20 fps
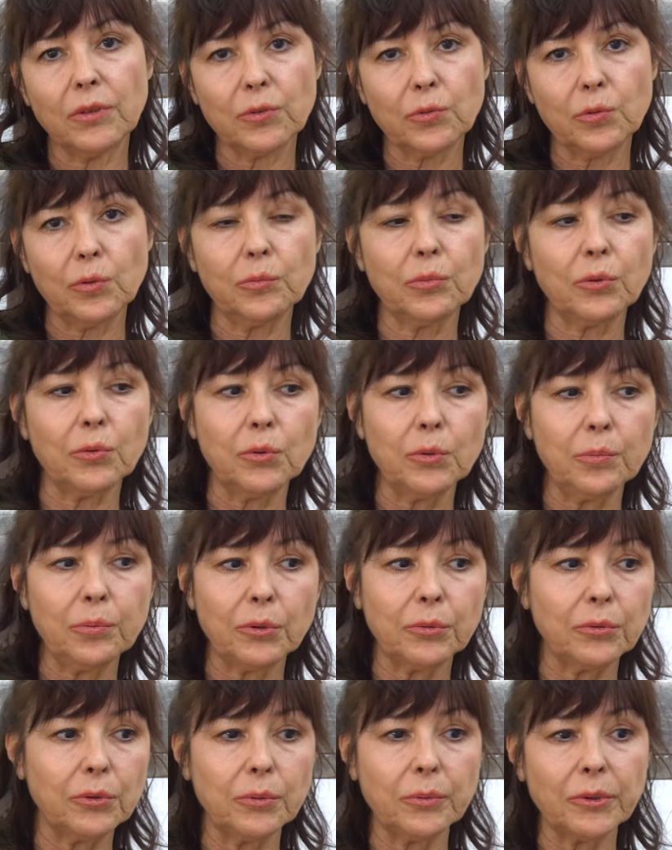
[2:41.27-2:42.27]
son bureau
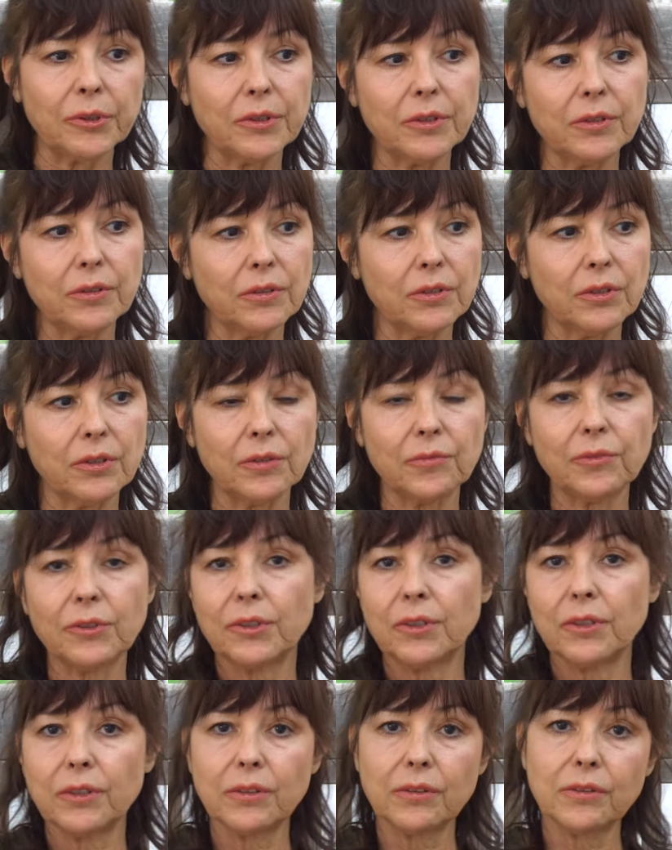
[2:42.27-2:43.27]
pour me demander si j'avais
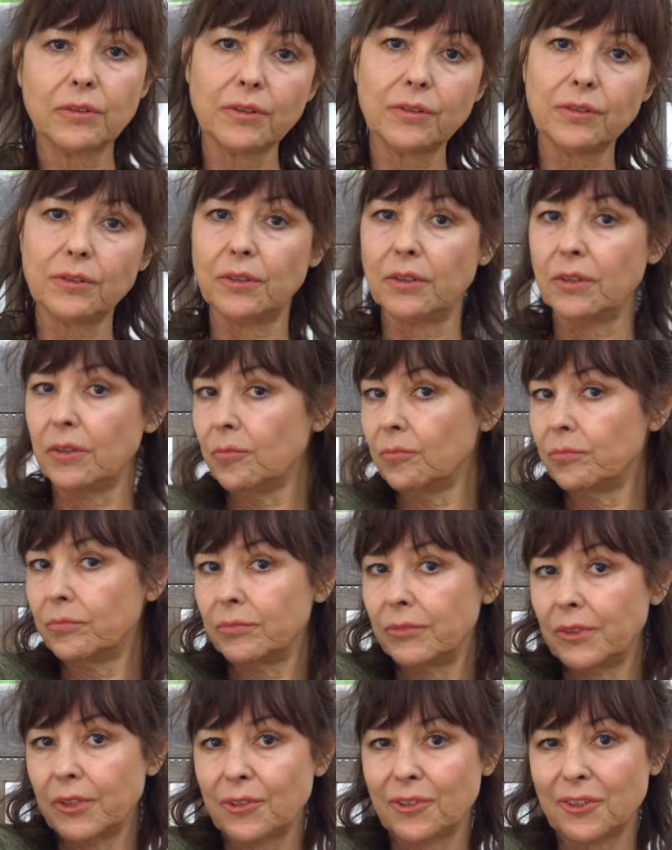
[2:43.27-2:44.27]
des, des idées.
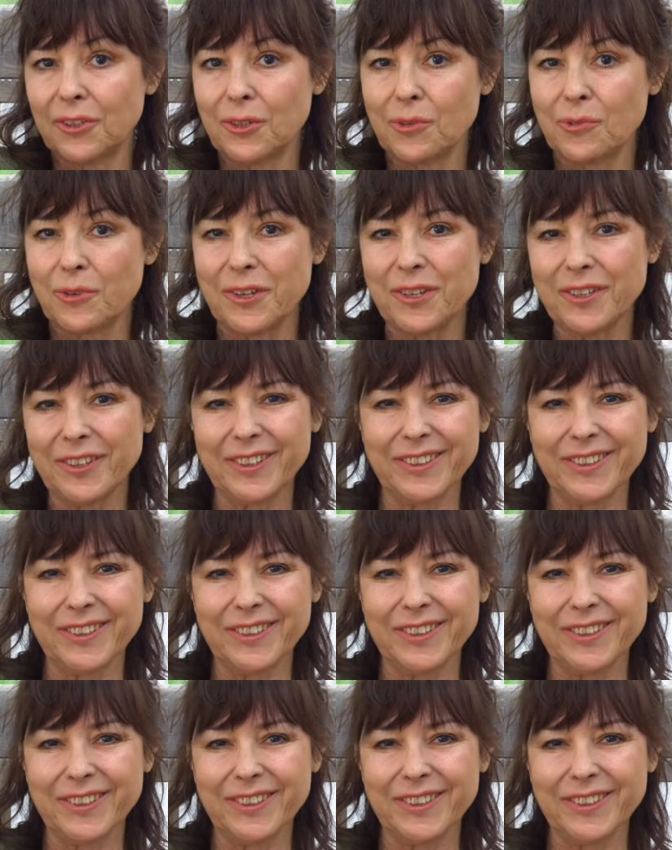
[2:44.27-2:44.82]
Et j'ai dit oui.